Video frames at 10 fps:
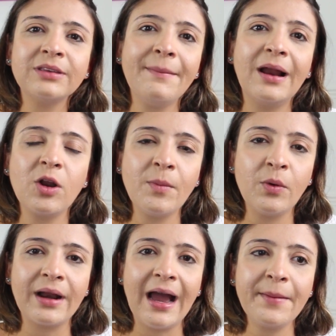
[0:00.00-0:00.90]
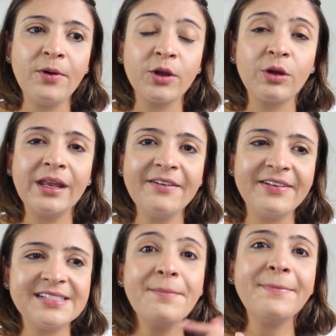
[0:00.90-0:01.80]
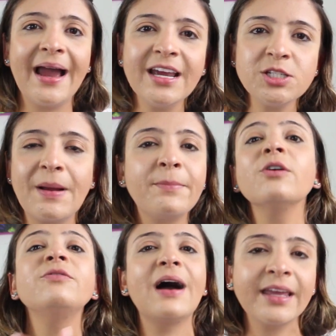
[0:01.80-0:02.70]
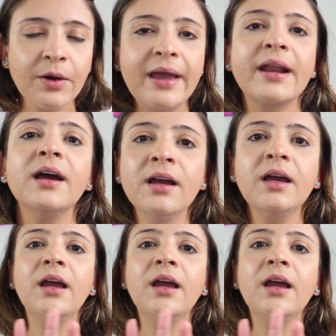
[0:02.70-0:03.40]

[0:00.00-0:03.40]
o trabalho no meu horário porque eu queria fazer mais para provar que eu era